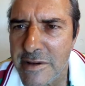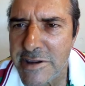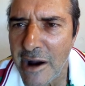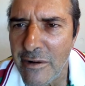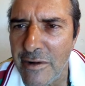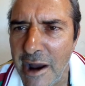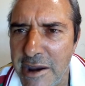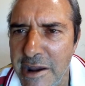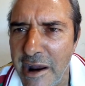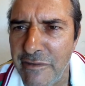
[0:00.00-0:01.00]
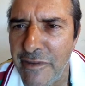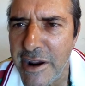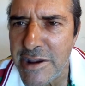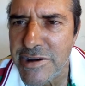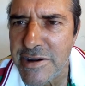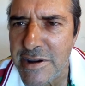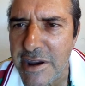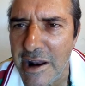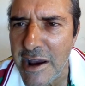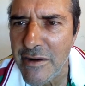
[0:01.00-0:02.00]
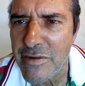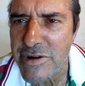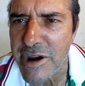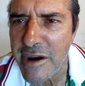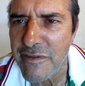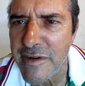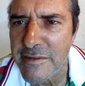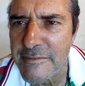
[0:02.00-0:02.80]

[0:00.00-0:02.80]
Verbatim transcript: Saulo lá ia na frente, que ele era o chefe